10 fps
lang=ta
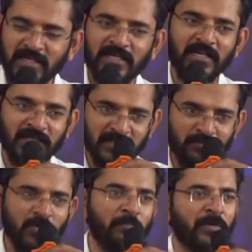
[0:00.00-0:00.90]

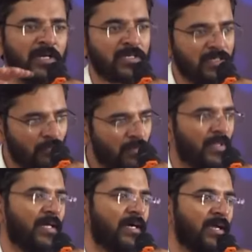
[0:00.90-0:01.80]
ஜனங்களுக்கும் மூப்பர்களுக்கும்
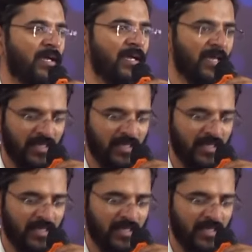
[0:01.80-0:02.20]
முன்பதாக